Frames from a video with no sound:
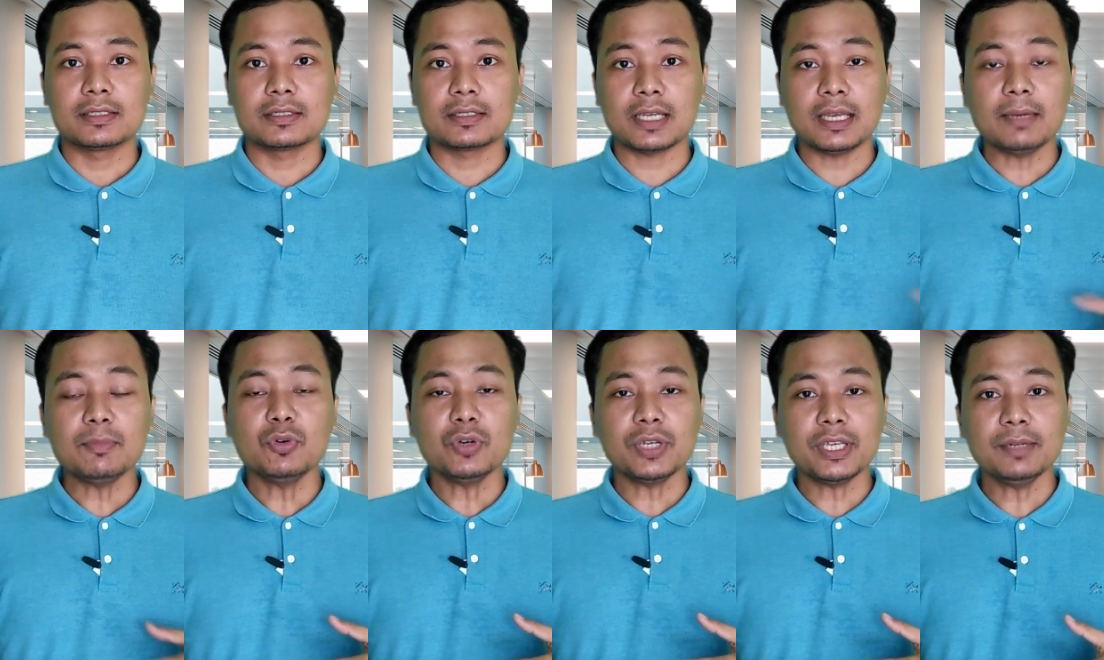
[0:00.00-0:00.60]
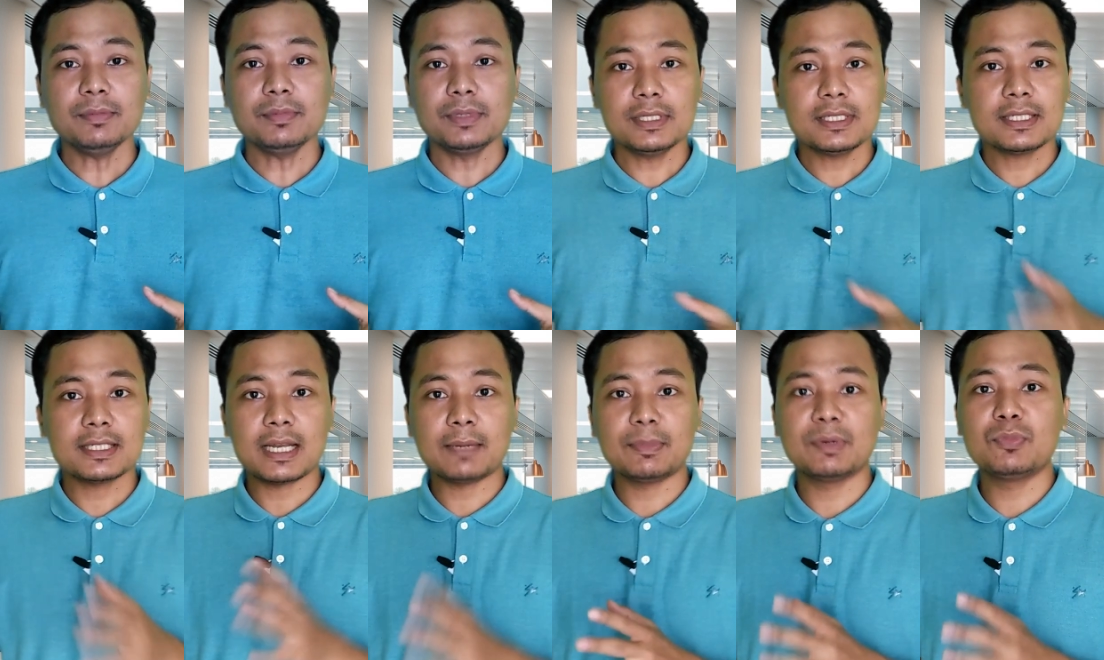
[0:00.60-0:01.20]
Saya mungkin
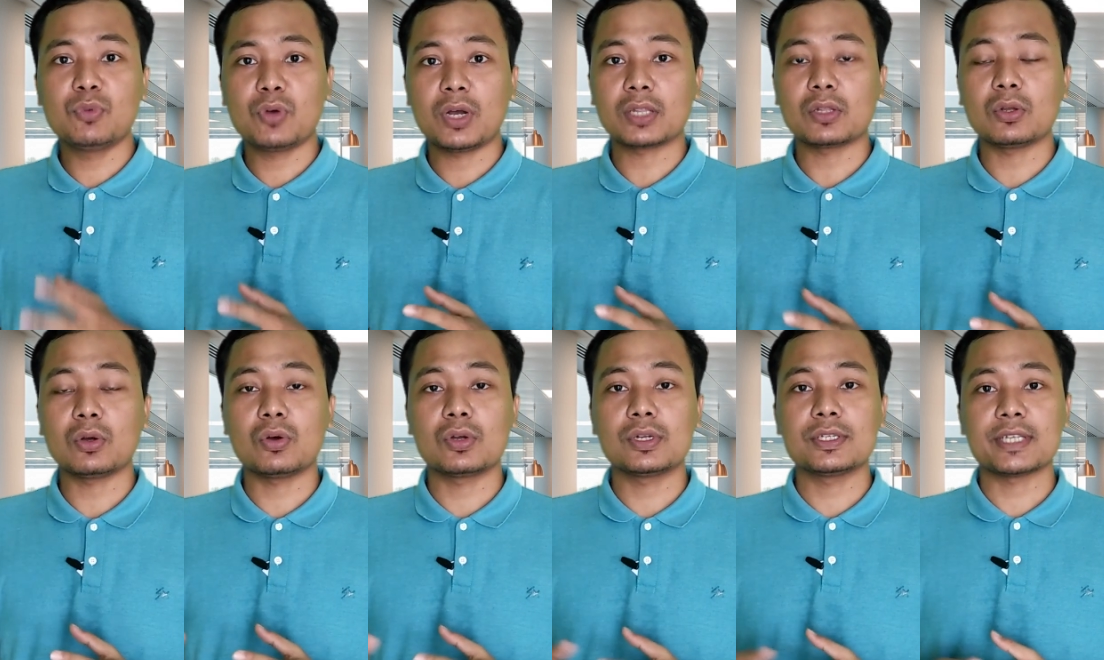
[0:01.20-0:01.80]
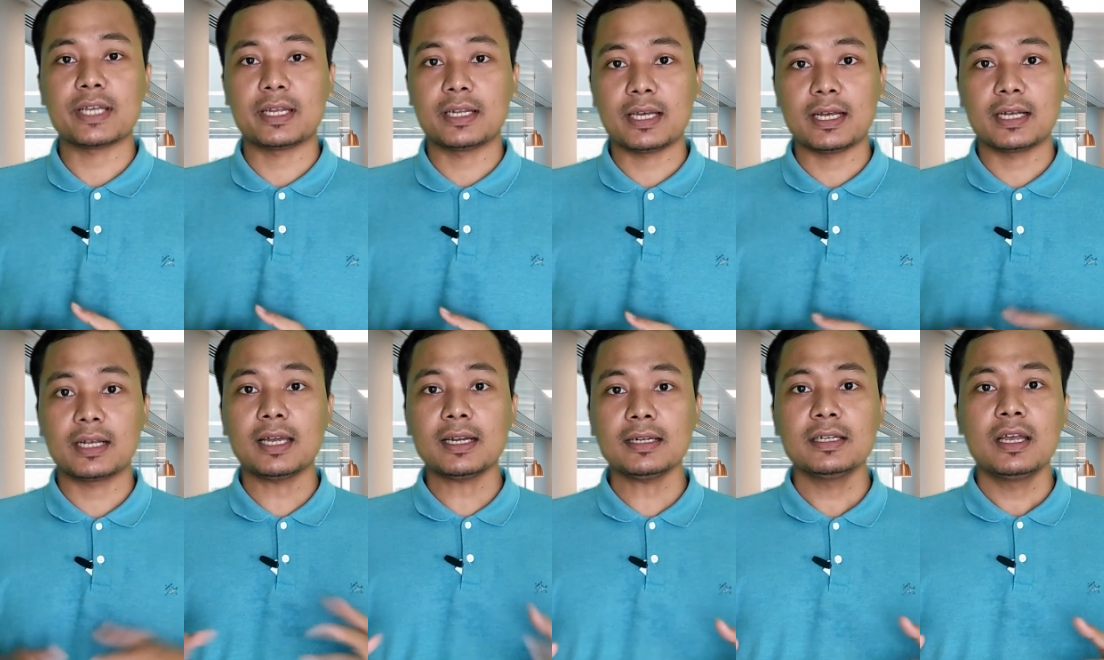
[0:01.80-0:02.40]
bisa membuka toko di sana
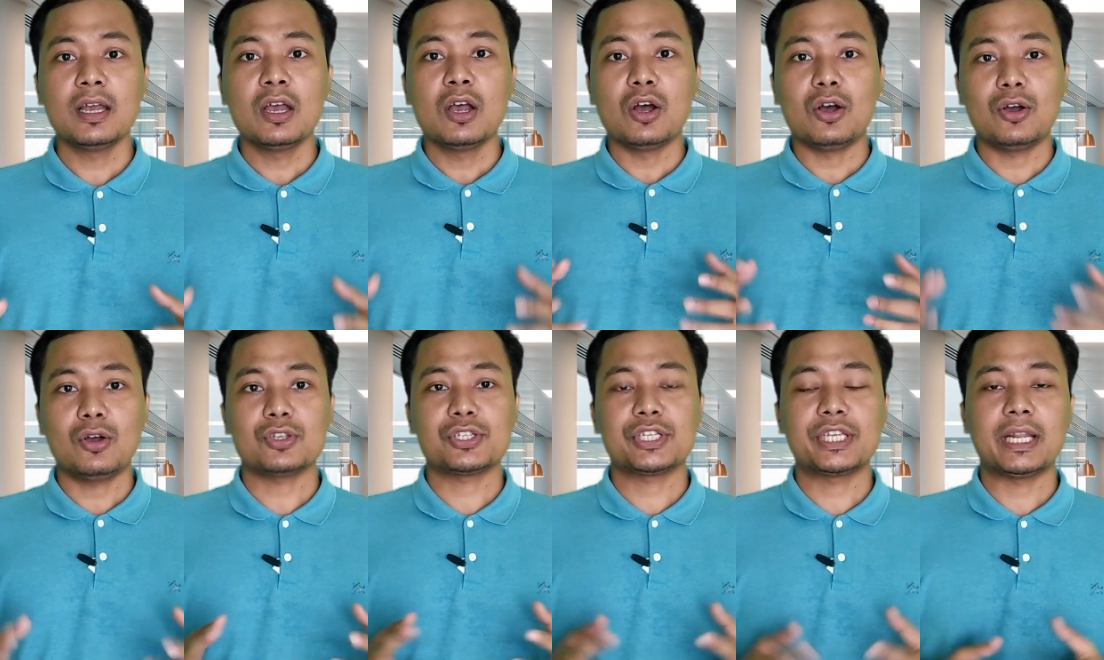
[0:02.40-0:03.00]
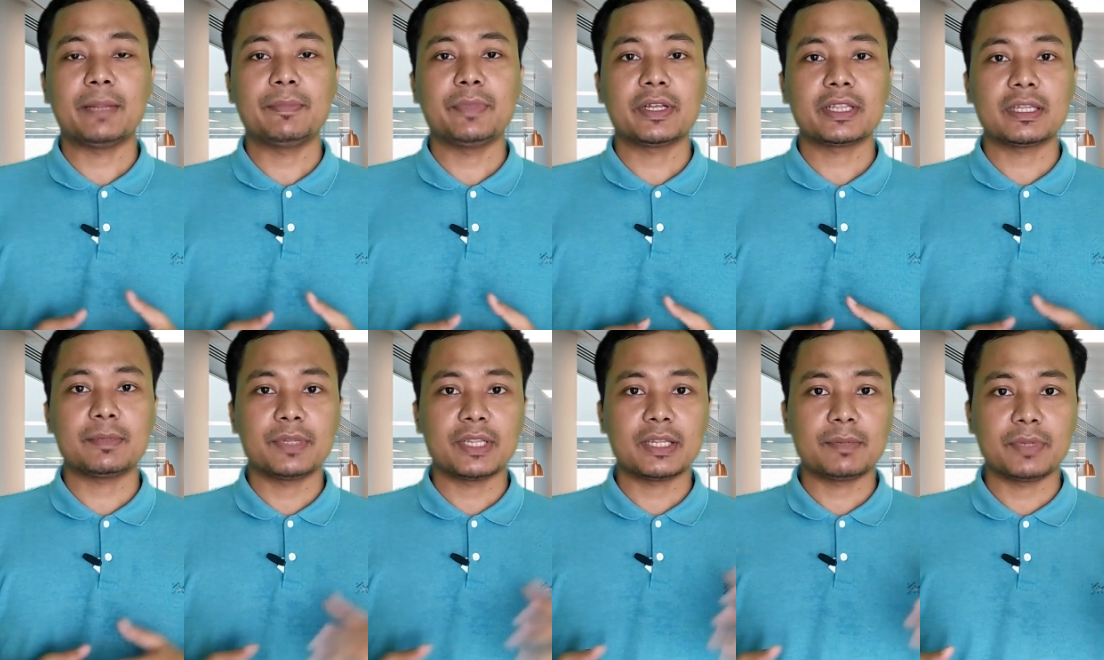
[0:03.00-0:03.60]
agar ongkos kirim
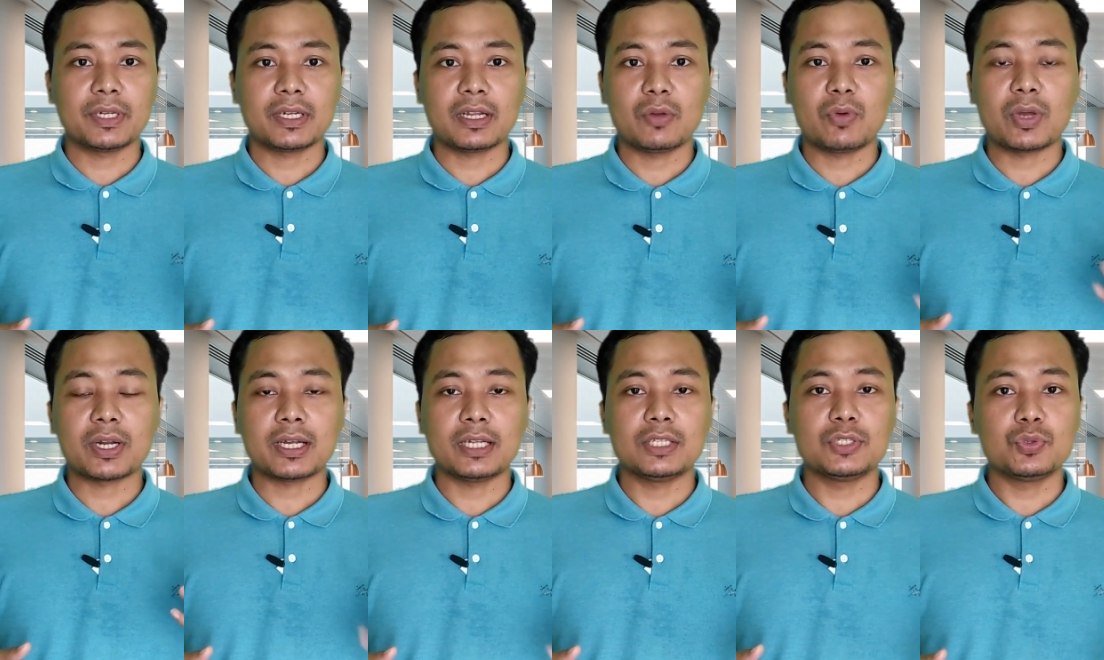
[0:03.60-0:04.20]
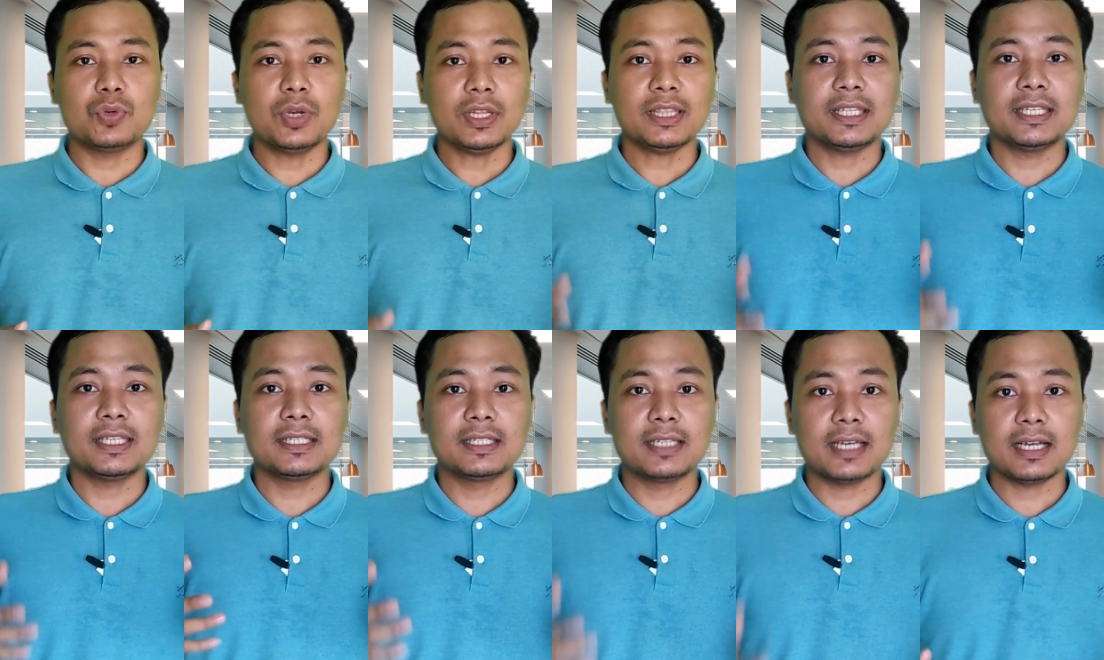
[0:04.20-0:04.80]
yang teman-teman keluarkan juga
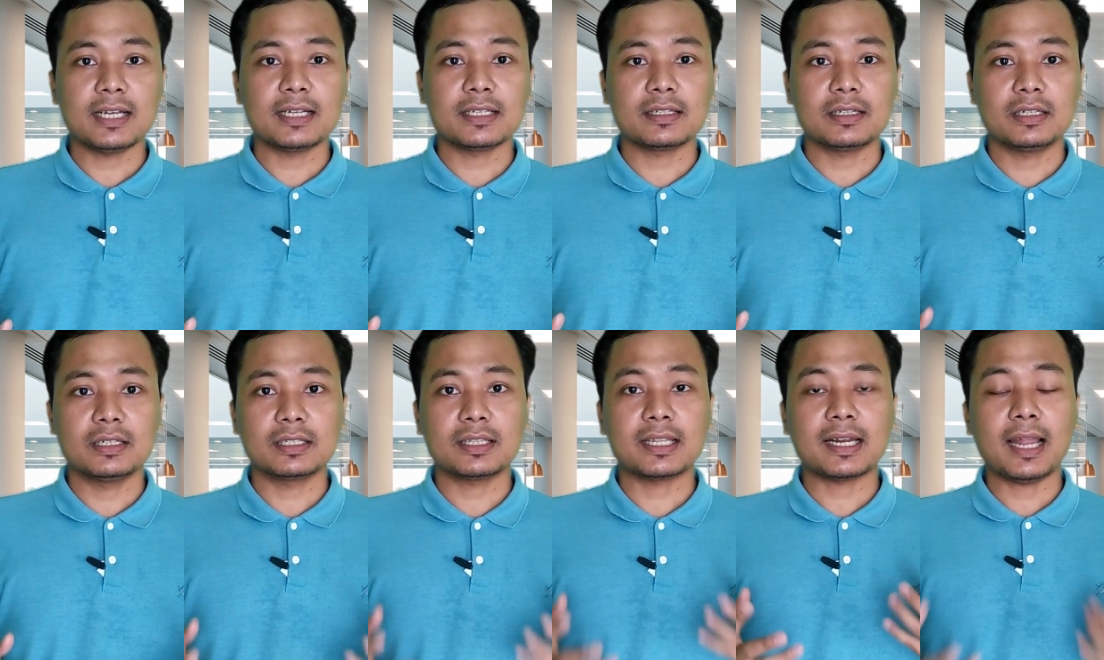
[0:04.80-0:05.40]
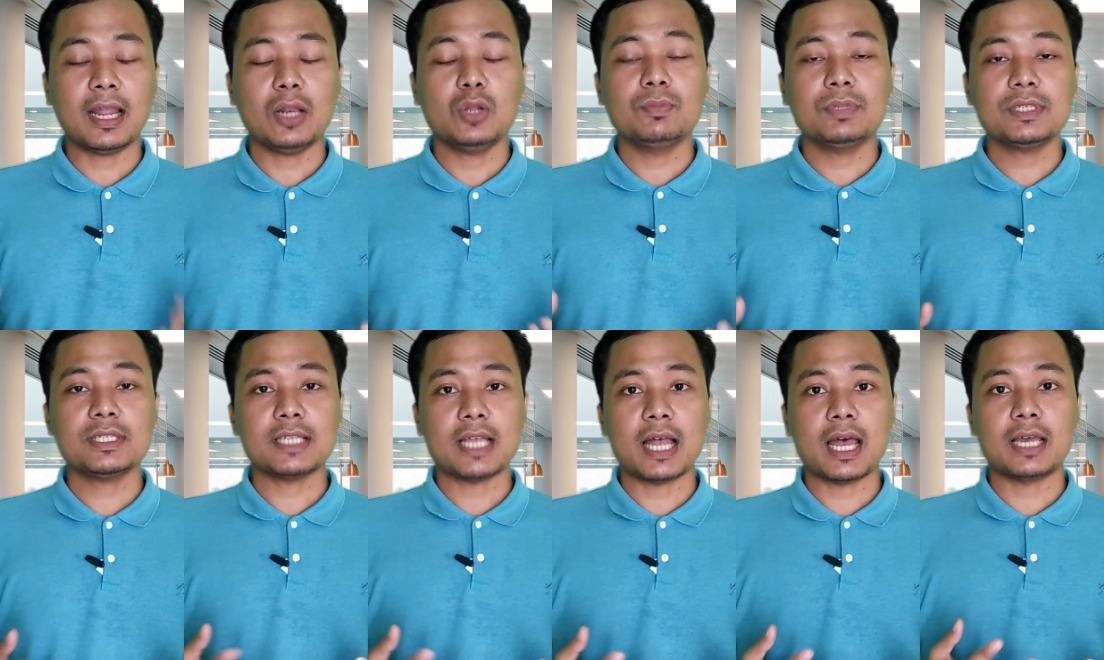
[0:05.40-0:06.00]
tidak e,
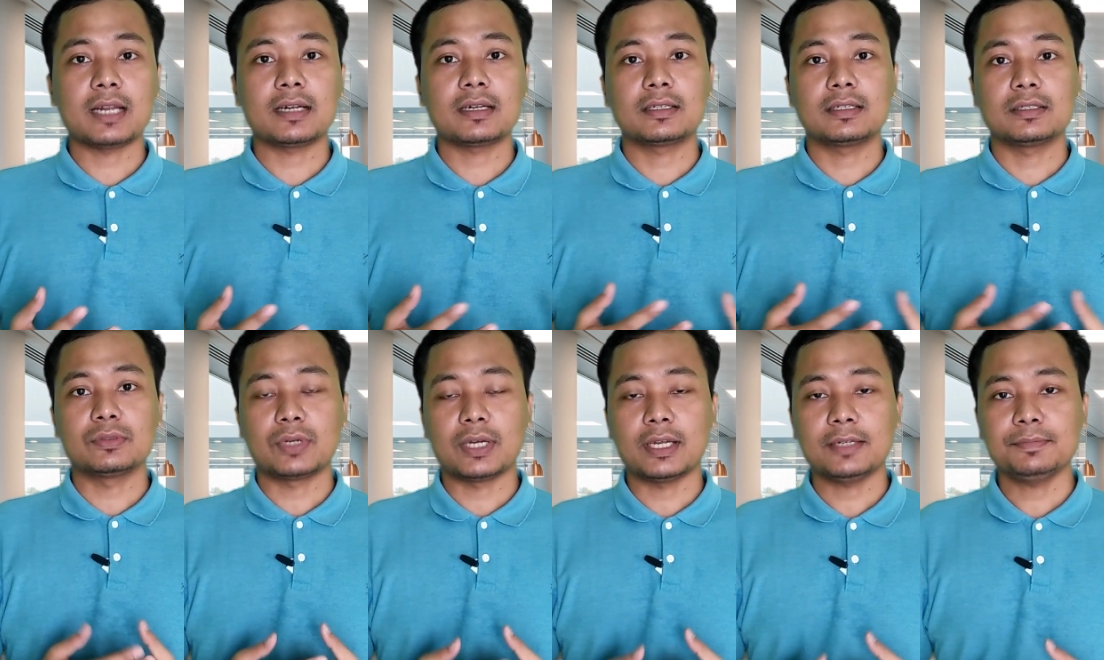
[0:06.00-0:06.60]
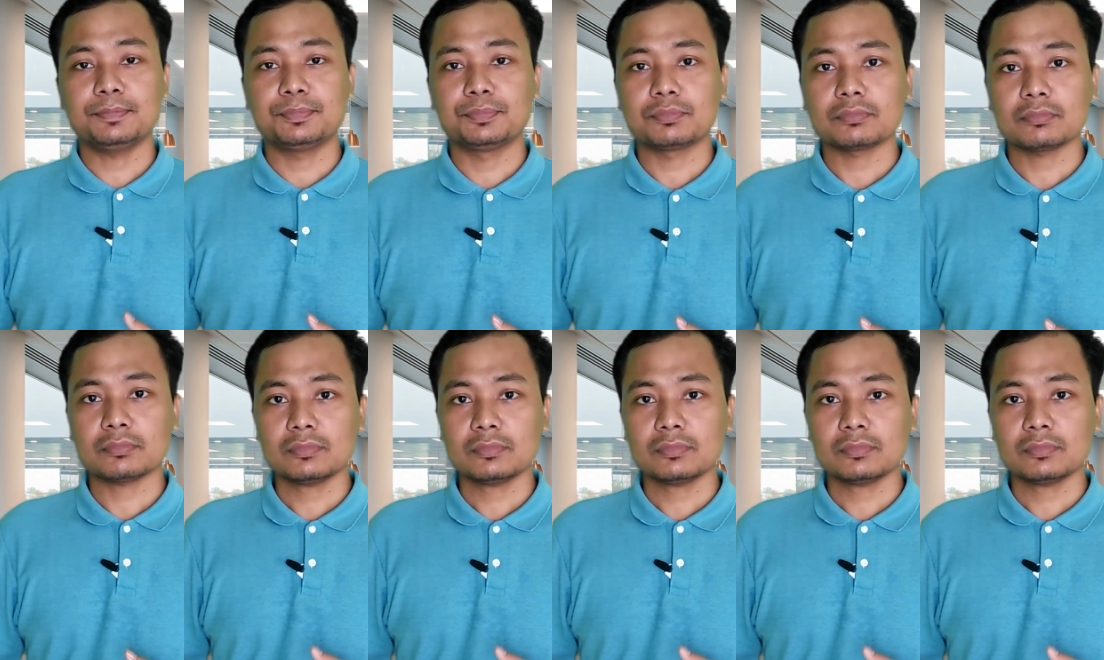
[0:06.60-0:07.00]
terlalu besar gitu kan.